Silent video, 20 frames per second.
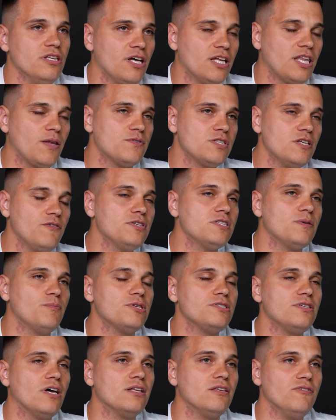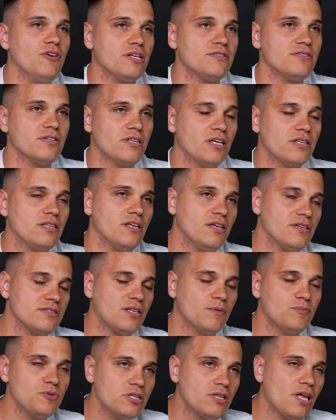да, там в зависимости от версии, где-то есть
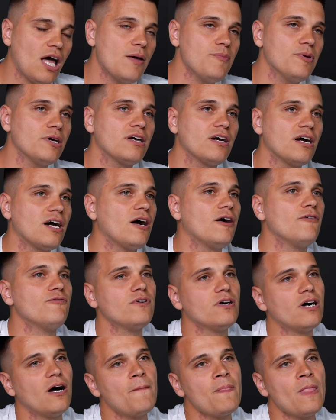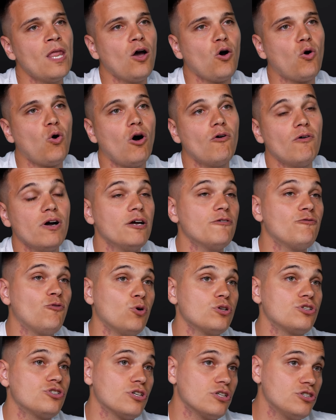там динамик э, в Huawei
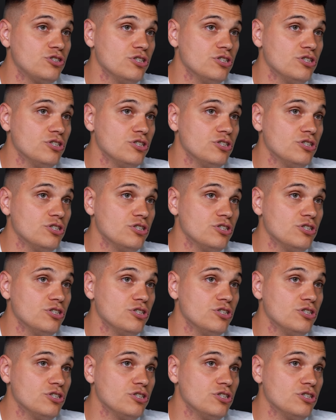Watch